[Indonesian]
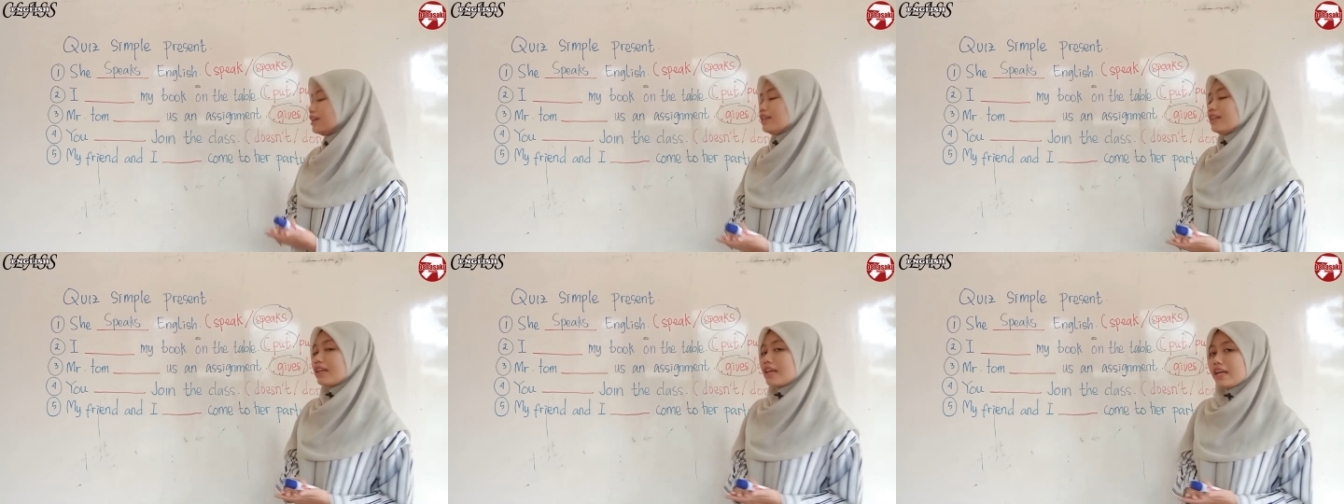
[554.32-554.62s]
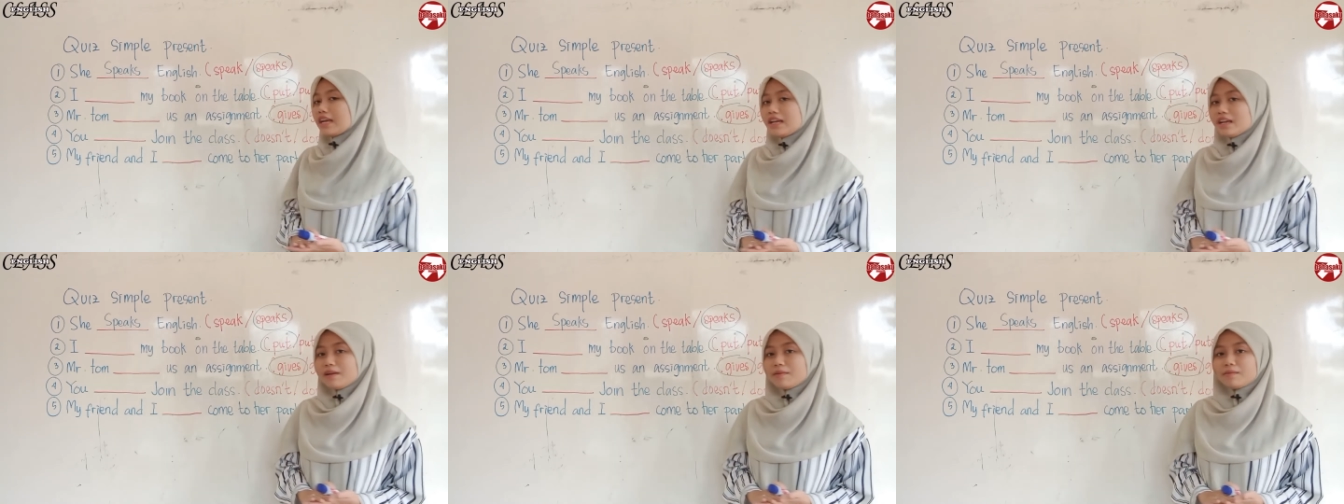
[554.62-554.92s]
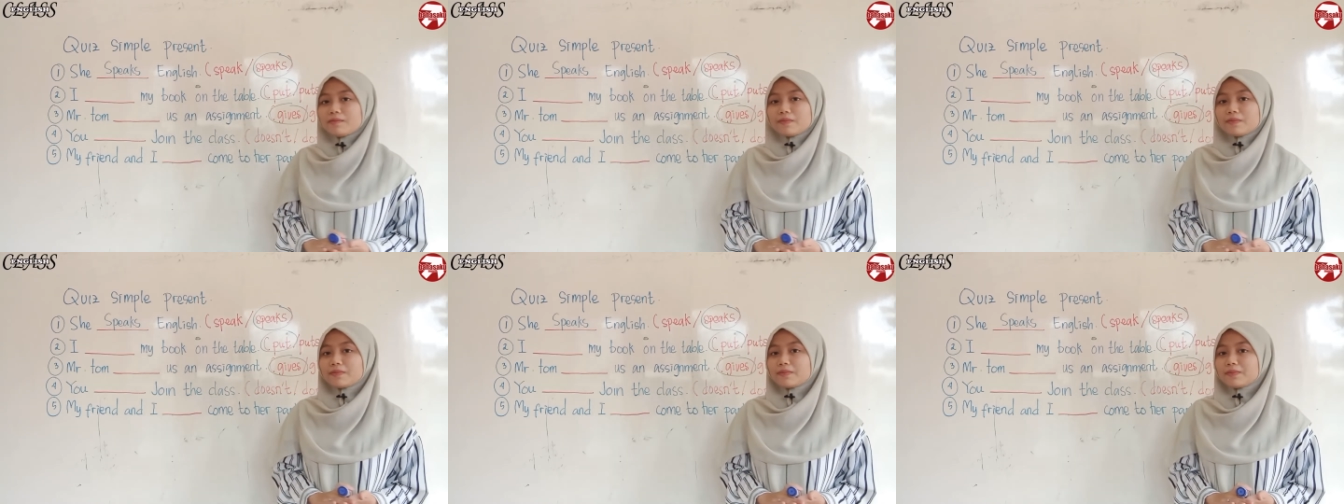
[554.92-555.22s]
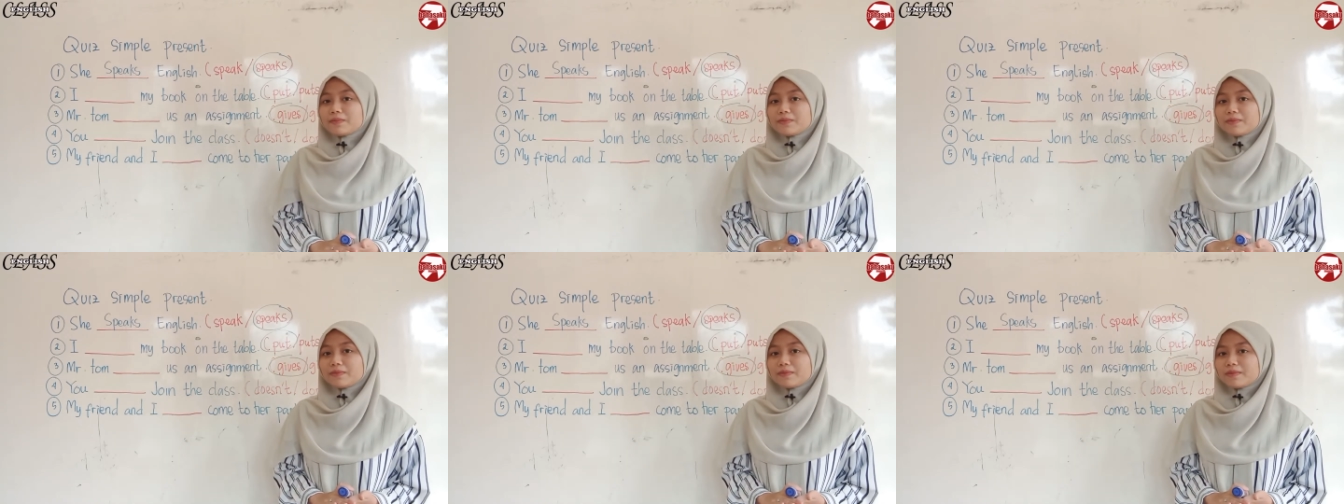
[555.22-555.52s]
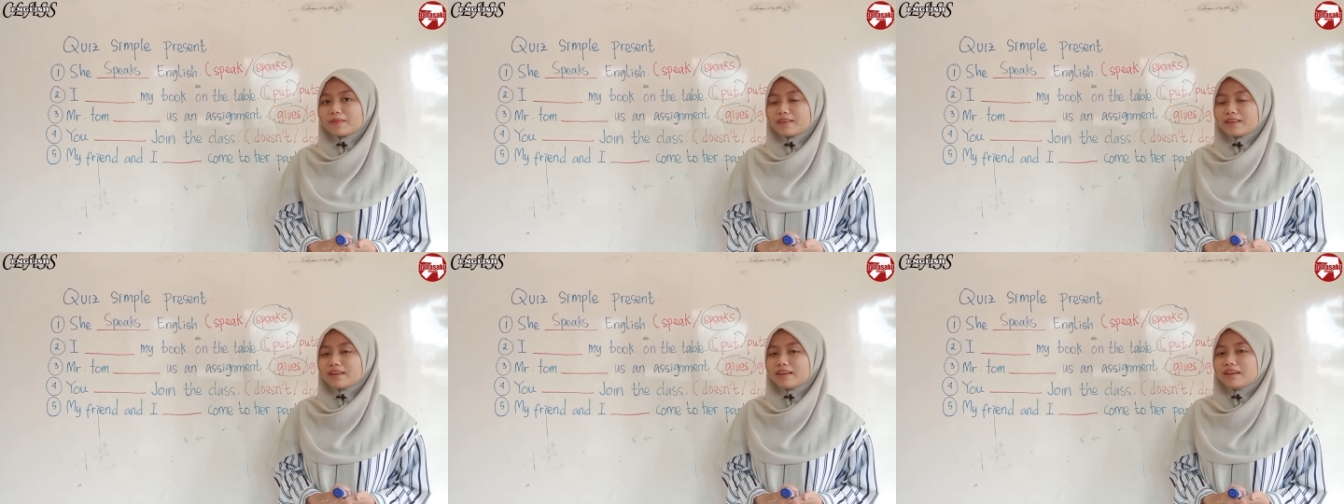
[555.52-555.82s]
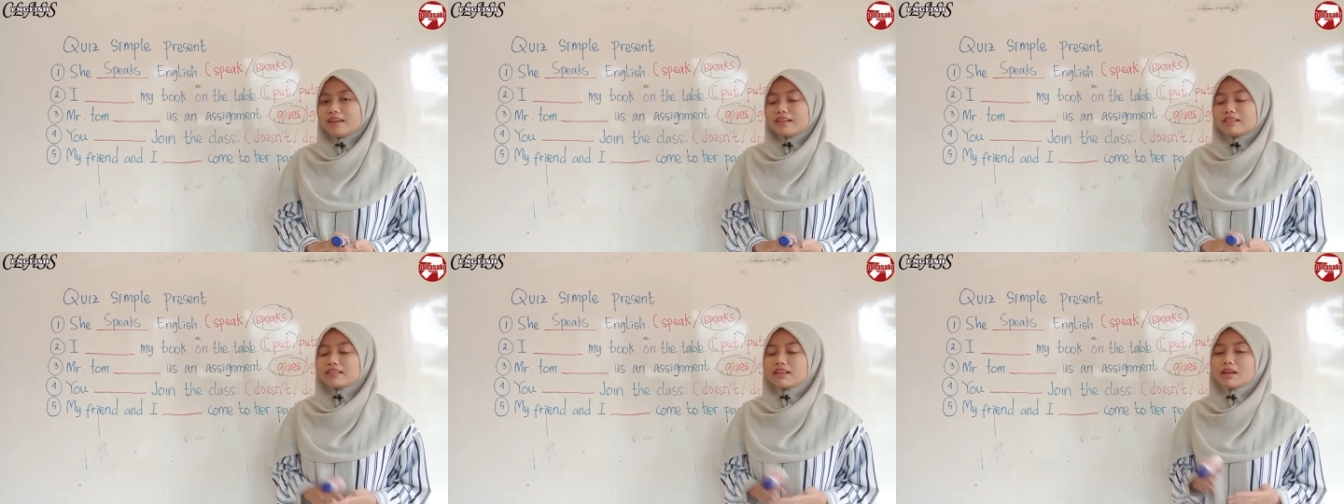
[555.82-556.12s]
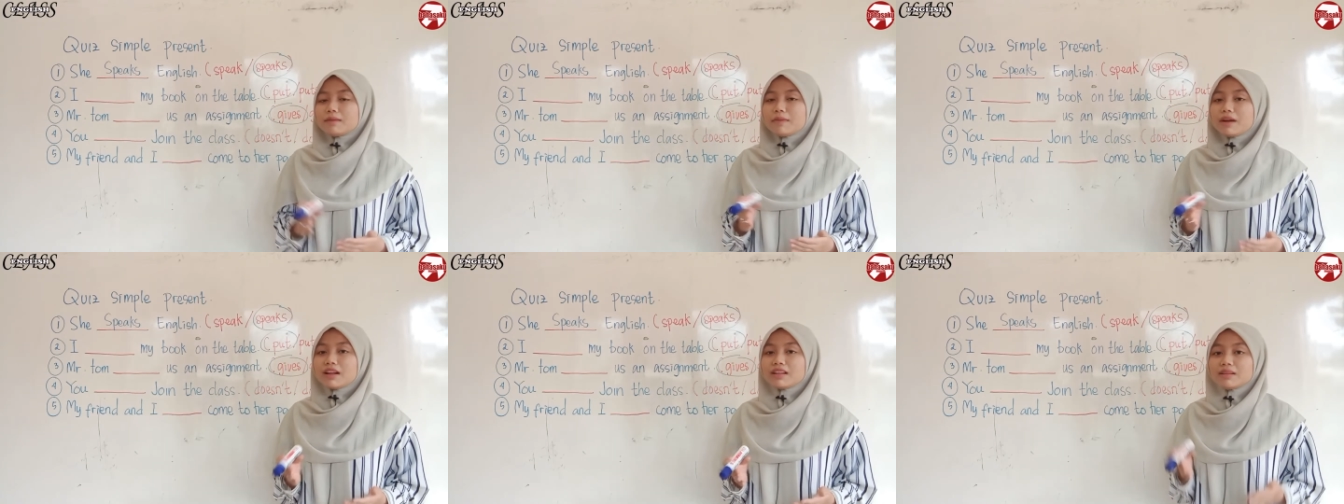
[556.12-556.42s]
ini?
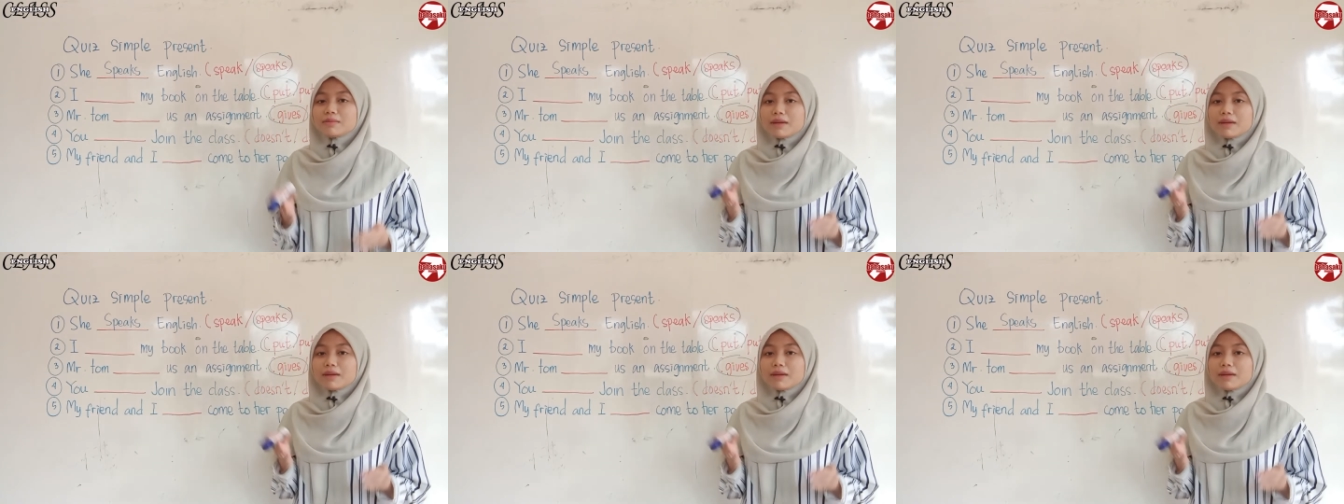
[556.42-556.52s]
Dari mana